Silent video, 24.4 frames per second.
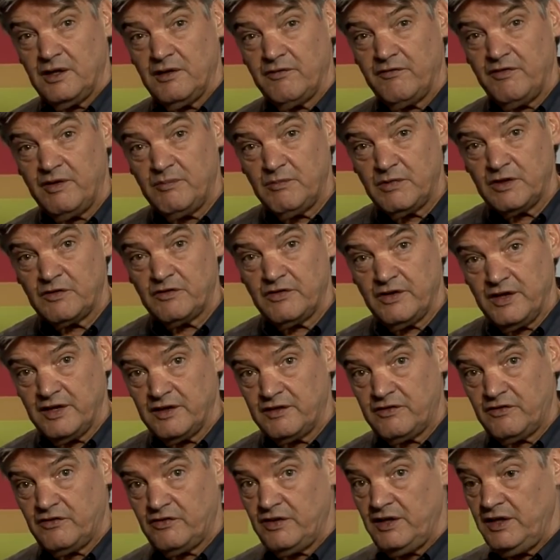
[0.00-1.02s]
wenn wir es
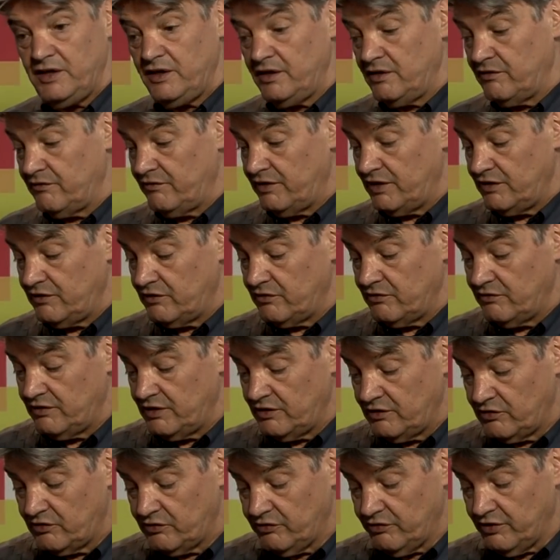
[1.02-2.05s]
erziehen, wenn,
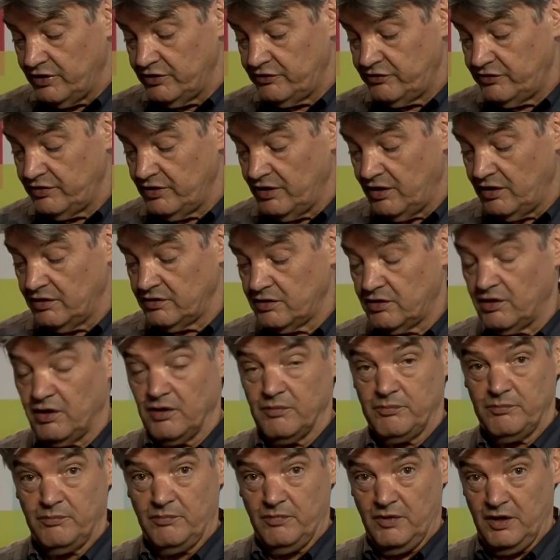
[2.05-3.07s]
wenn es falsche
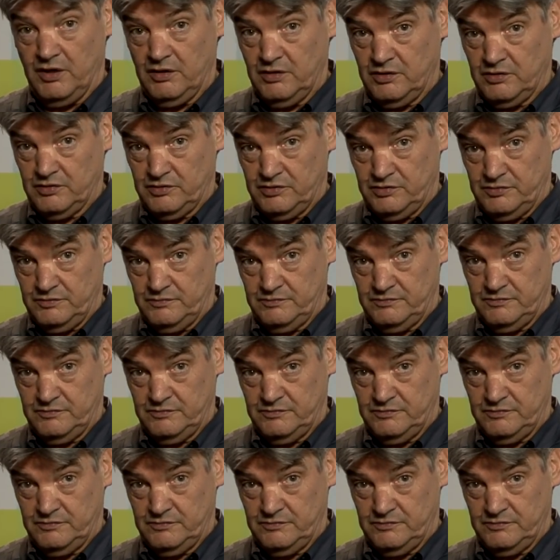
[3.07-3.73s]
Angaben macht,